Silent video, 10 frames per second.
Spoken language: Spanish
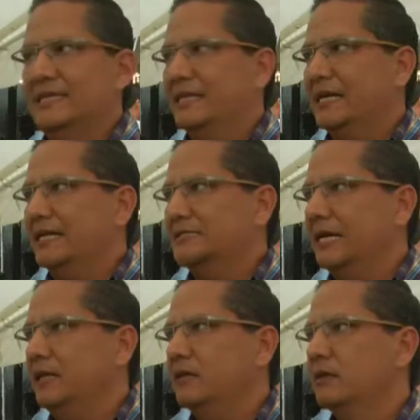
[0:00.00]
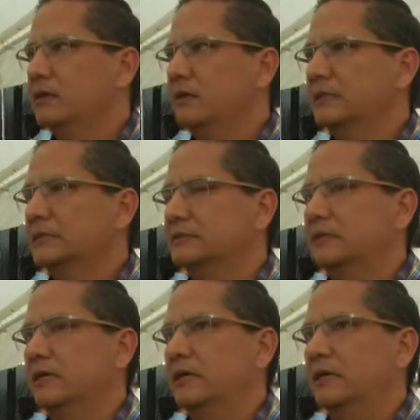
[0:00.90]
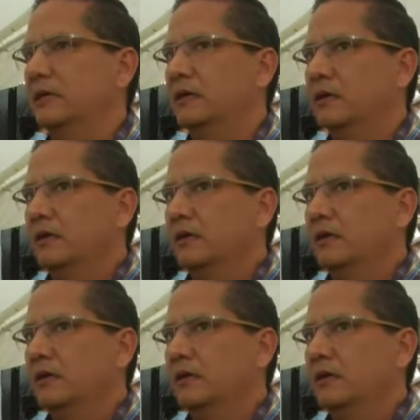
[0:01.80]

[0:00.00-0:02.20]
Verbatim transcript: de Casal. Este,